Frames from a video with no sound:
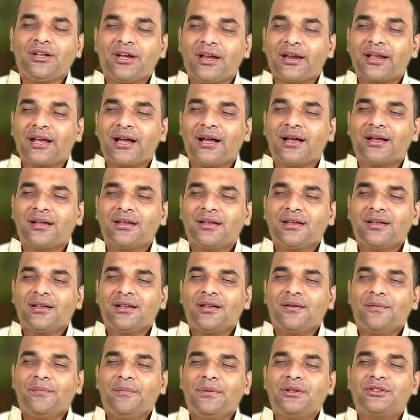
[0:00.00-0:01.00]
కనుక
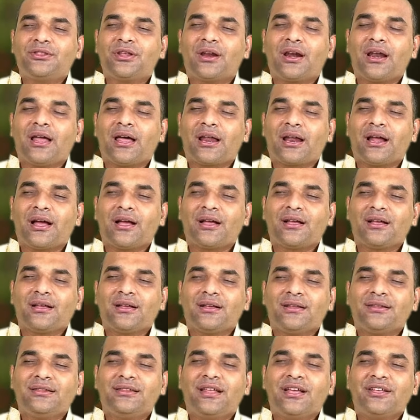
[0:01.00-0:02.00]
మిత్రులారా
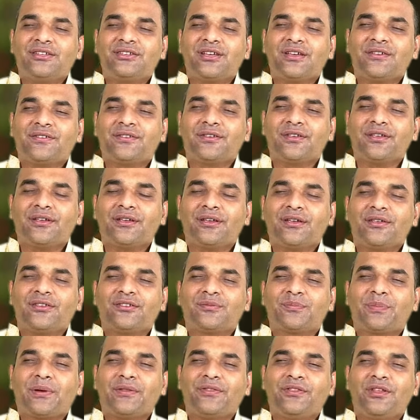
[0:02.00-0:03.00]
దయచేసి
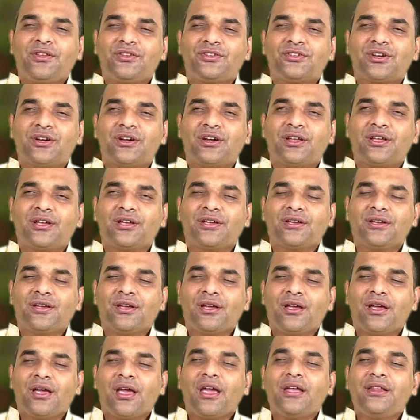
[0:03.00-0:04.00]
స్పందించండి
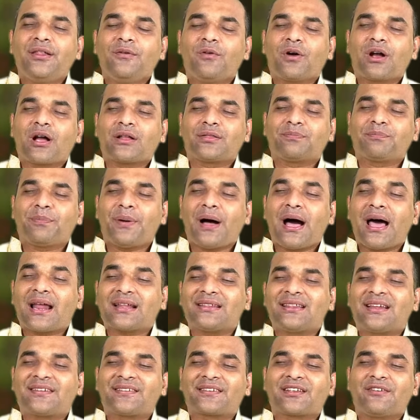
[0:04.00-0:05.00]
ఇది ఒక
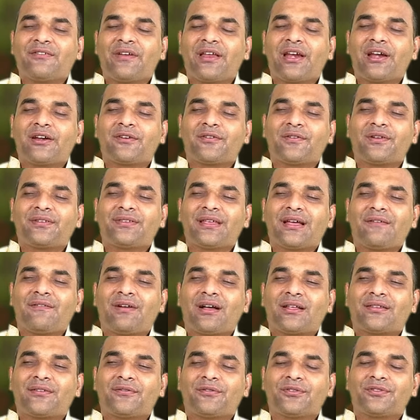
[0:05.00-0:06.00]
పారదర్శకమైనటువంటి
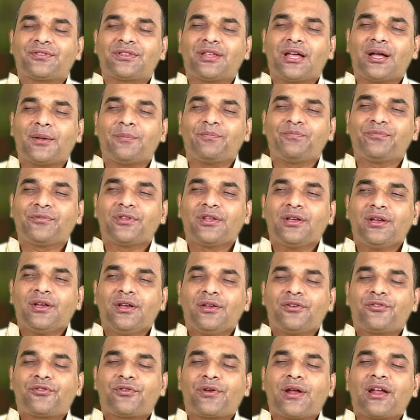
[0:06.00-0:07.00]
సేవా సంస్థ
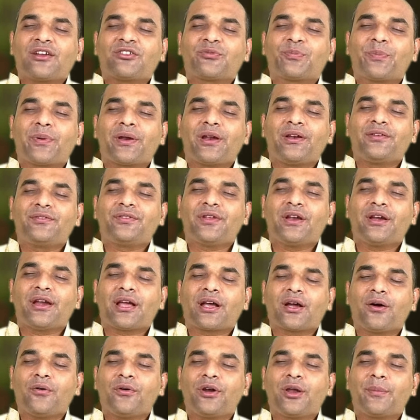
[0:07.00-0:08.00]
ట్రాన్స్పరెన్సీ అండ్
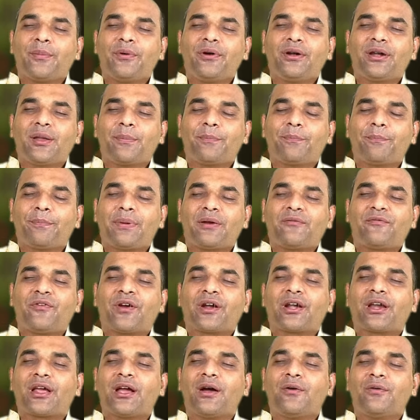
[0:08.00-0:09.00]
అకౌంటబిలిటీ
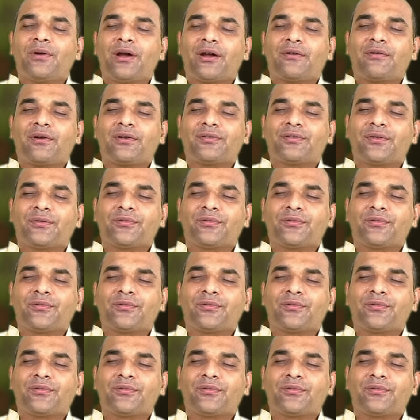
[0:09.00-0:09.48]
పర్ఫెక్ట్గా ఉండేటువంటి